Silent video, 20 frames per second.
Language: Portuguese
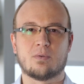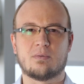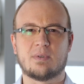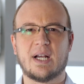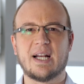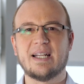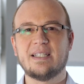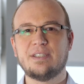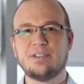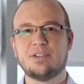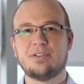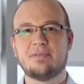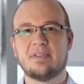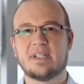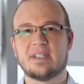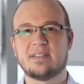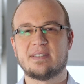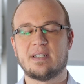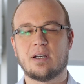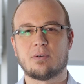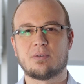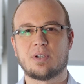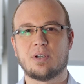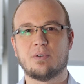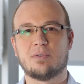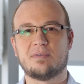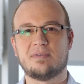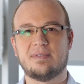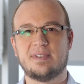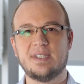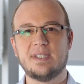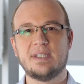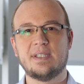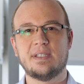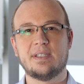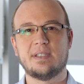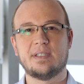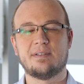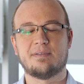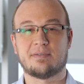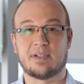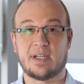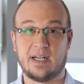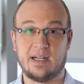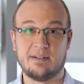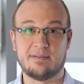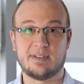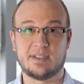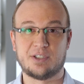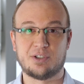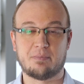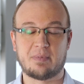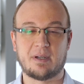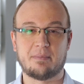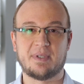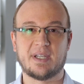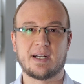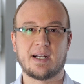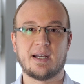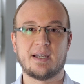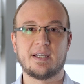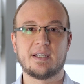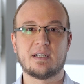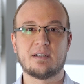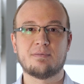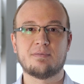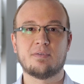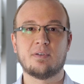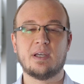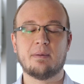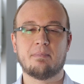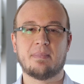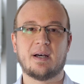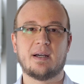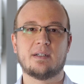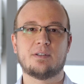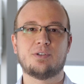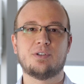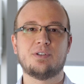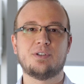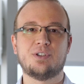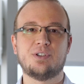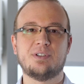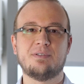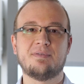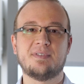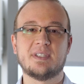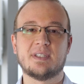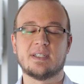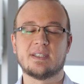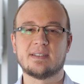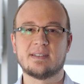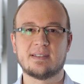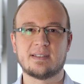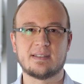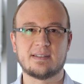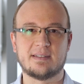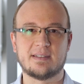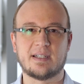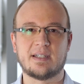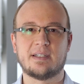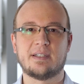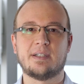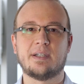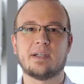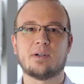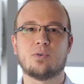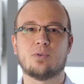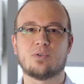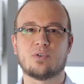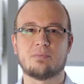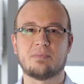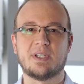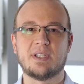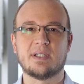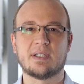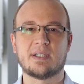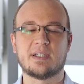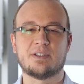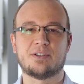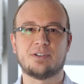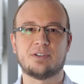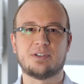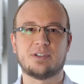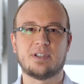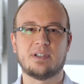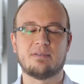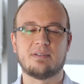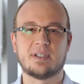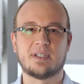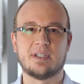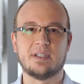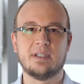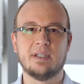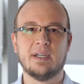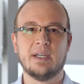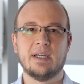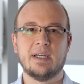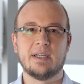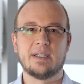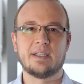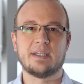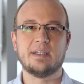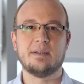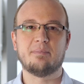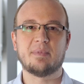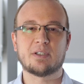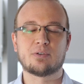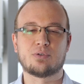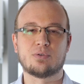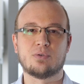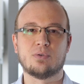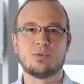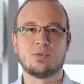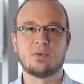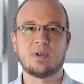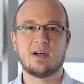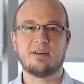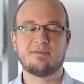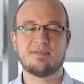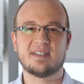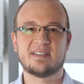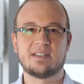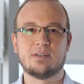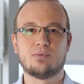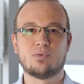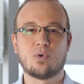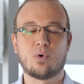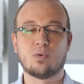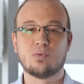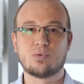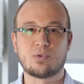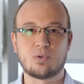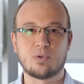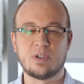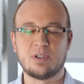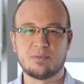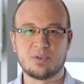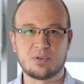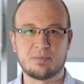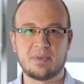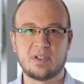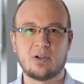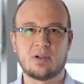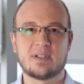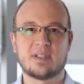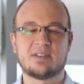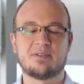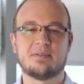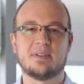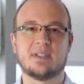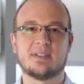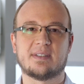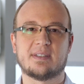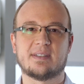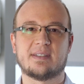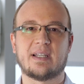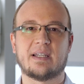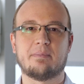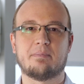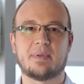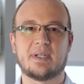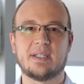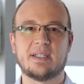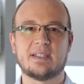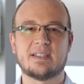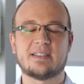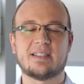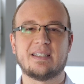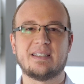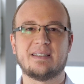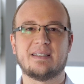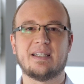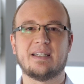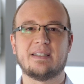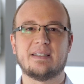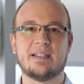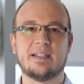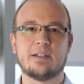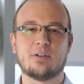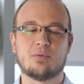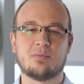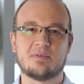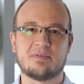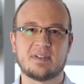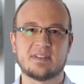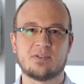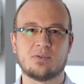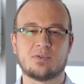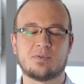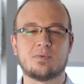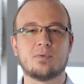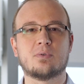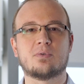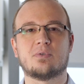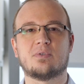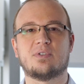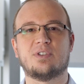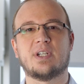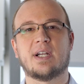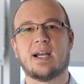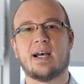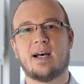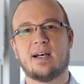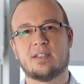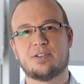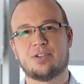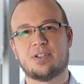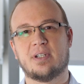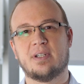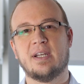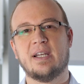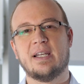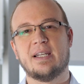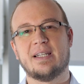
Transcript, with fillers: O grande diferencial que eu vi e foi relevante para minha carreira foi a parte de finanças, né, e economia que a gente teve aqui, que me ajudou a fazer um controle controle muito melhor das finanças da empresa, entender como fazer os fluxos de caixa,